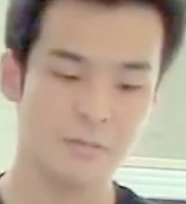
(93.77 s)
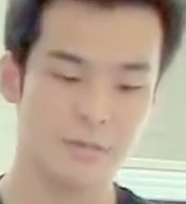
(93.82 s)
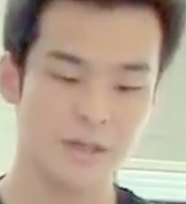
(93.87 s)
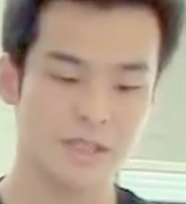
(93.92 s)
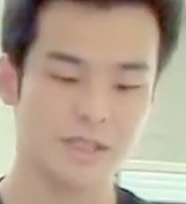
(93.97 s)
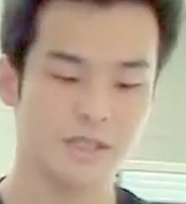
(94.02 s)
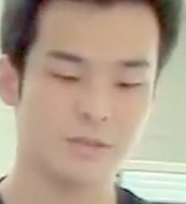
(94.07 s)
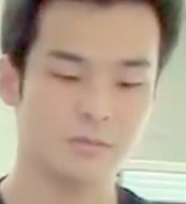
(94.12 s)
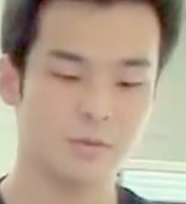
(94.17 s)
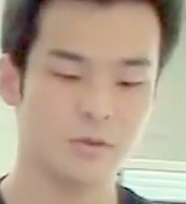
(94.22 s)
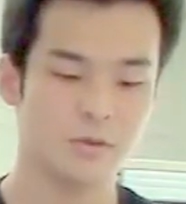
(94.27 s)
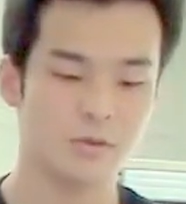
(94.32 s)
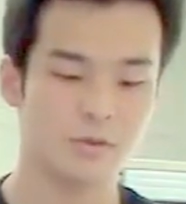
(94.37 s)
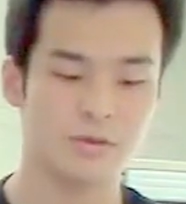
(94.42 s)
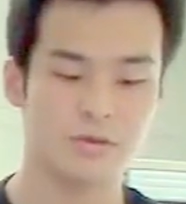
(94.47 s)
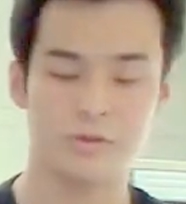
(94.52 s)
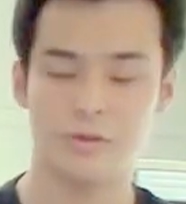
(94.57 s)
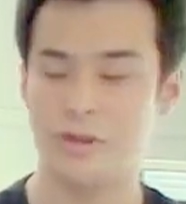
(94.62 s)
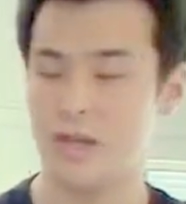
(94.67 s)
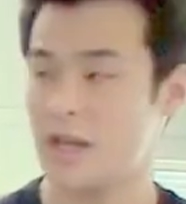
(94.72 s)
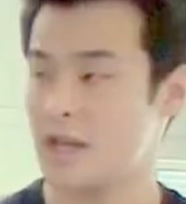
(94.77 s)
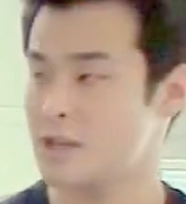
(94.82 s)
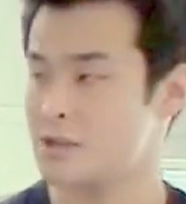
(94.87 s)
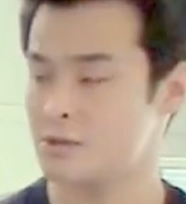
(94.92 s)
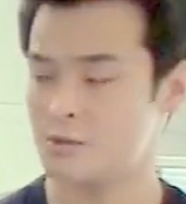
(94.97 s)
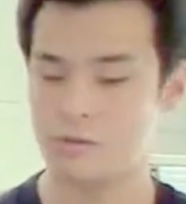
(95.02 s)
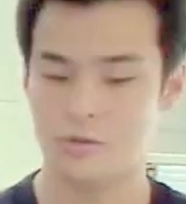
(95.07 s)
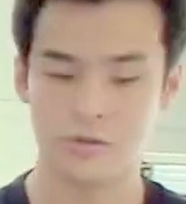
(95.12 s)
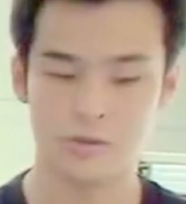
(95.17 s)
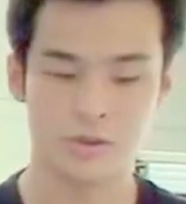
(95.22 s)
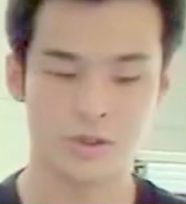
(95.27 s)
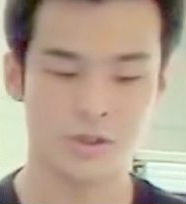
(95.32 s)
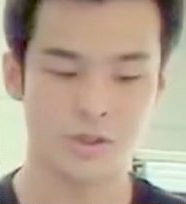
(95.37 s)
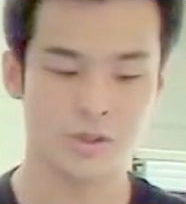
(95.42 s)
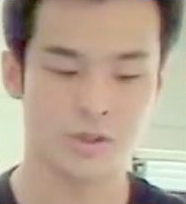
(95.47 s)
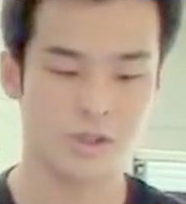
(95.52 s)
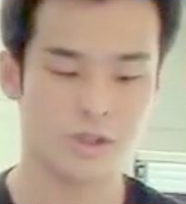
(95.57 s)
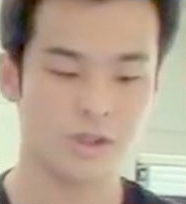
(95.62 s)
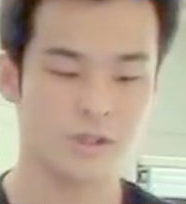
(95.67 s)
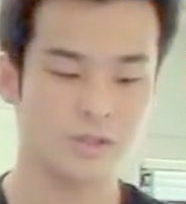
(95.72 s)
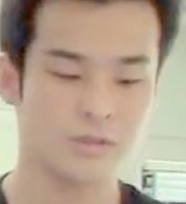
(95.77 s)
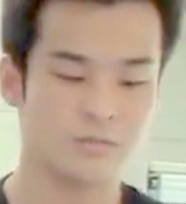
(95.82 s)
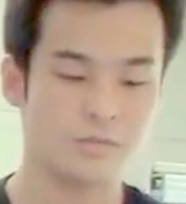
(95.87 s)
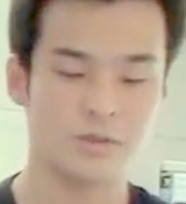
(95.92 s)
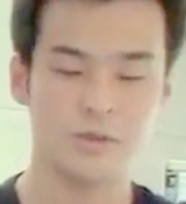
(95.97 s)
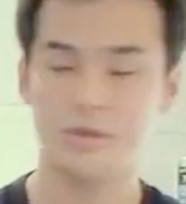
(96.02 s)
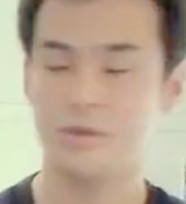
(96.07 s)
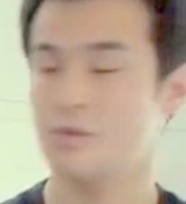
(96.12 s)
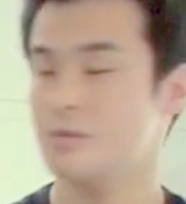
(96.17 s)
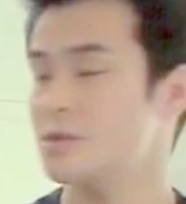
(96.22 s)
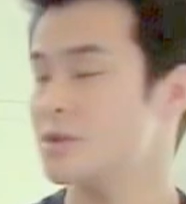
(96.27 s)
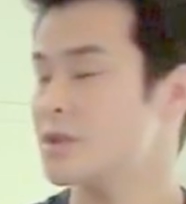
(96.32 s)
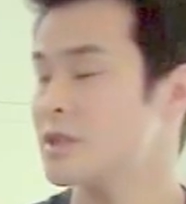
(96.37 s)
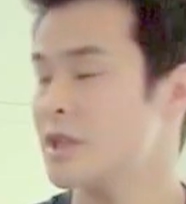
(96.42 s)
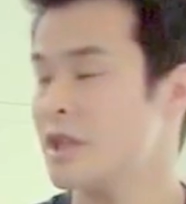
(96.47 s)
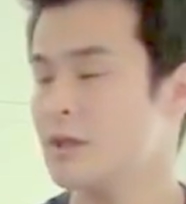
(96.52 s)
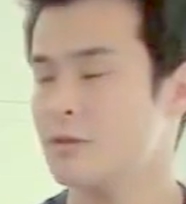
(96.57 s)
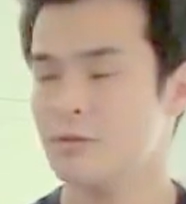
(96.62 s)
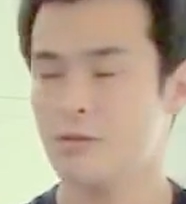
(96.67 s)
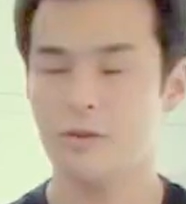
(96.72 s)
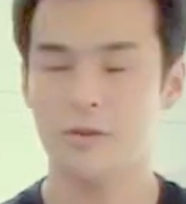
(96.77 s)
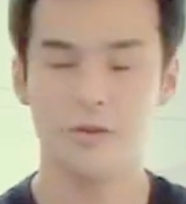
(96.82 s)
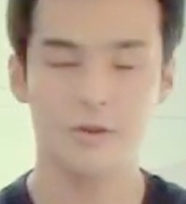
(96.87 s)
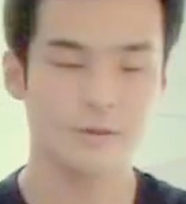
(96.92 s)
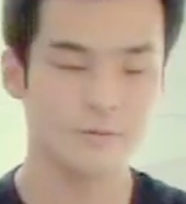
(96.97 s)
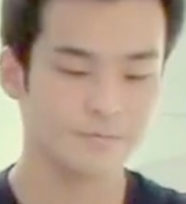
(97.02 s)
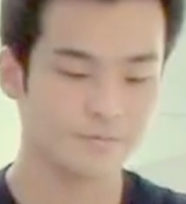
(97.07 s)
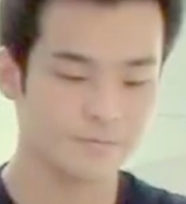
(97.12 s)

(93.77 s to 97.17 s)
まあ、質問応答や情報抽出、文書分類などの